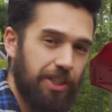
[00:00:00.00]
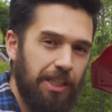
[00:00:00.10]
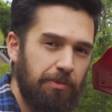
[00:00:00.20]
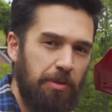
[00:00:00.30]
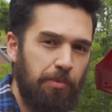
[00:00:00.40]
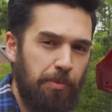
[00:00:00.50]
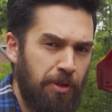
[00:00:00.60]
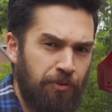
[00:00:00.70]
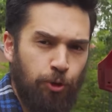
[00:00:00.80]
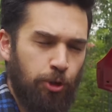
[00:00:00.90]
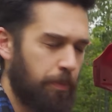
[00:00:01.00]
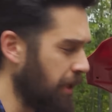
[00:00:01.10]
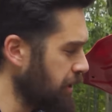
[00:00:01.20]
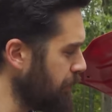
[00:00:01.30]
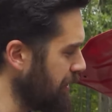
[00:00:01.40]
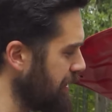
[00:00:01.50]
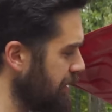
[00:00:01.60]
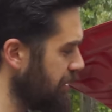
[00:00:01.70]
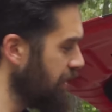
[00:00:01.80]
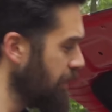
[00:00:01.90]
çıkardım MM manifolduna bağlayıp
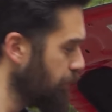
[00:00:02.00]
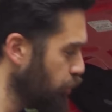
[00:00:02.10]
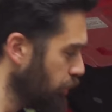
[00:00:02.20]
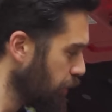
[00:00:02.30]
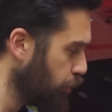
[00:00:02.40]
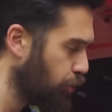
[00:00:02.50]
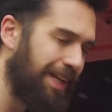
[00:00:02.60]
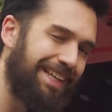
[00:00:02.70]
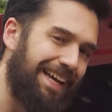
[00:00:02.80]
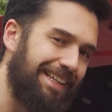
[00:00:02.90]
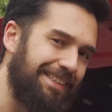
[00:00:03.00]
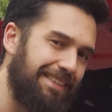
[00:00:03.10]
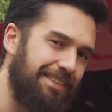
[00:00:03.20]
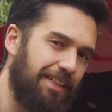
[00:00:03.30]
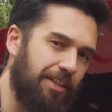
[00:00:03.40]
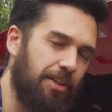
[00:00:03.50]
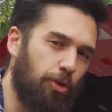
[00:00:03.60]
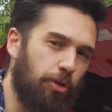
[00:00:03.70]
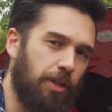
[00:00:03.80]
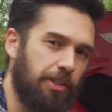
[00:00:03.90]
ikisini de burada kule gergisinin yanına
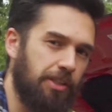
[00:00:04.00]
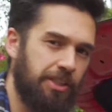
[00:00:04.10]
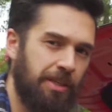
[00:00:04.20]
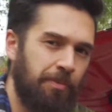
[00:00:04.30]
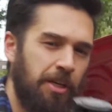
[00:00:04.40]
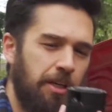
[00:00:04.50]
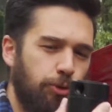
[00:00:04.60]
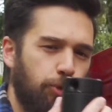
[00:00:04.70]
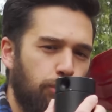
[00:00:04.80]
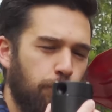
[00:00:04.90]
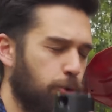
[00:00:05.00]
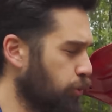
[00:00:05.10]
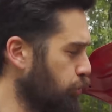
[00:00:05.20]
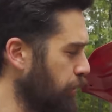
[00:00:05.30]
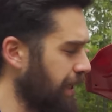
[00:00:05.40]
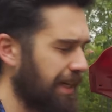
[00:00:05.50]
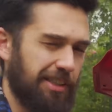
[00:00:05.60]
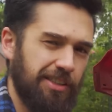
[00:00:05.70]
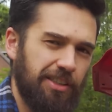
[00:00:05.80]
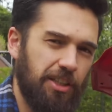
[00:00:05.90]
yönlendireceğim. Çünkü bunu kule
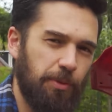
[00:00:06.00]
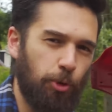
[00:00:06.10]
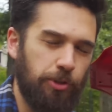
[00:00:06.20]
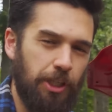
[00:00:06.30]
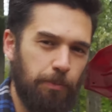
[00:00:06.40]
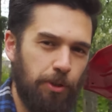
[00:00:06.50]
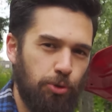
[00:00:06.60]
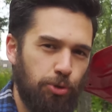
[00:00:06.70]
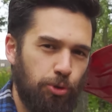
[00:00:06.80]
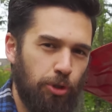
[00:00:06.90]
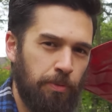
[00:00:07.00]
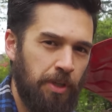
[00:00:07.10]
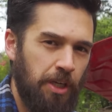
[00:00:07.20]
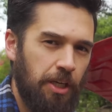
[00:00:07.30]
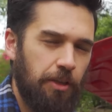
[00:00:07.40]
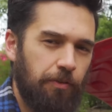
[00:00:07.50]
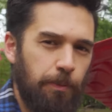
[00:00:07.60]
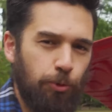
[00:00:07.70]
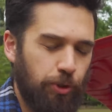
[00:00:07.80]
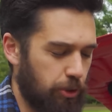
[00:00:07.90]
gergisinin yanına monte etmeyi düşünüyorum.
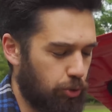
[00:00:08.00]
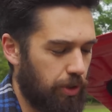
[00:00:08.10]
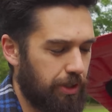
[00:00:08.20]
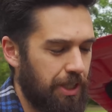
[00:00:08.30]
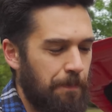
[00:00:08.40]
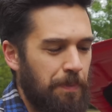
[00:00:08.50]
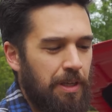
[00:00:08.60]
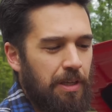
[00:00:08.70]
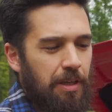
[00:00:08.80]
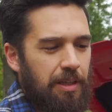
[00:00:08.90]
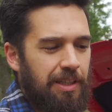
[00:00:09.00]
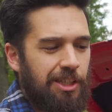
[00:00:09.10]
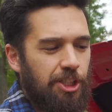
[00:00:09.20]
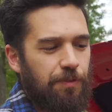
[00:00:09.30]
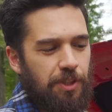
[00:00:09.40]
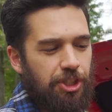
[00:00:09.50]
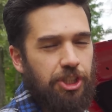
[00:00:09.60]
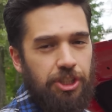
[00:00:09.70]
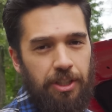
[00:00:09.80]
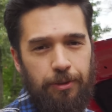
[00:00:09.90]
Ve bundan sonra da giriş ve
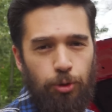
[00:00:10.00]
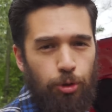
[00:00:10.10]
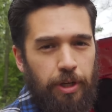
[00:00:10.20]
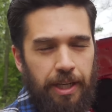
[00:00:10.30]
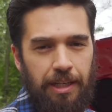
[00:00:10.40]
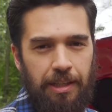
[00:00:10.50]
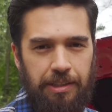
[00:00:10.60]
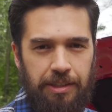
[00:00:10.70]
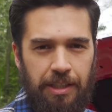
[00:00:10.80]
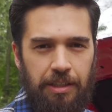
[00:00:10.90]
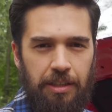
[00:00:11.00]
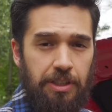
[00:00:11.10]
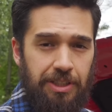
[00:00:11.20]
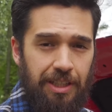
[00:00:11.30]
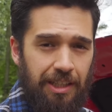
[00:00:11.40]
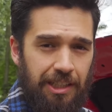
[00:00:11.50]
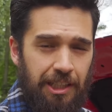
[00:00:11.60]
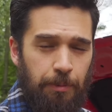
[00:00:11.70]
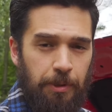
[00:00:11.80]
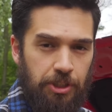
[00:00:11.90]
çıkışları doğru ayarlarsak içeriye
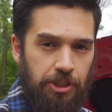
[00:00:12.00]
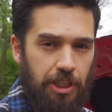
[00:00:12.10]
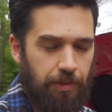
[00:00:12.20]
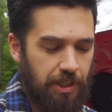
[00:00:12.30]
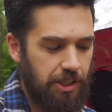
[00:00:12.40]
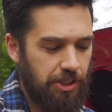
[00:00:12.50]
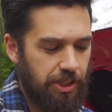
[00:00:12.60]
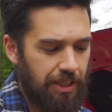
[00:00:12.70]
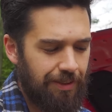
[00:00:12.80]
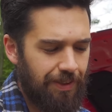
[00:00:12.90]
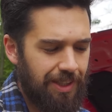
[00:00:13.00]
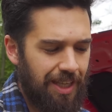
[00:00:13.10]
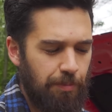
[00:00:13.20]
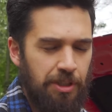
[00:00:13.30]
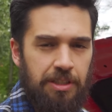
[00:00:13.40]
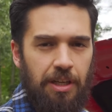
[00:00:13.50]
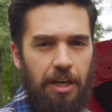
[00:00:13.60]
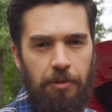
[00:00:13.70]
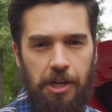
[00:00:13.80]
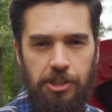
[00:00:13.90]
kirli basınçlı hava girecek ve temiz
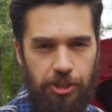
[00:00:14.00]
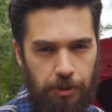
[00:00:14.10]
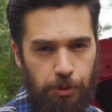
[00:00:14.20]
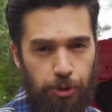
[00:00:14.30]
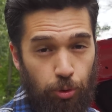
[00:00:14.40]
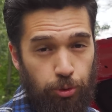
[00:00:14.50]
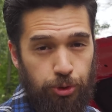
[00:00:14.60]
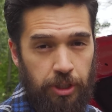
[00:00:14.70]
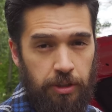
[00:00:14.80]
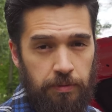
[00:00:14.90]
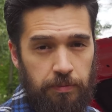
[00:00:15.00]
hava çıkmış olacak.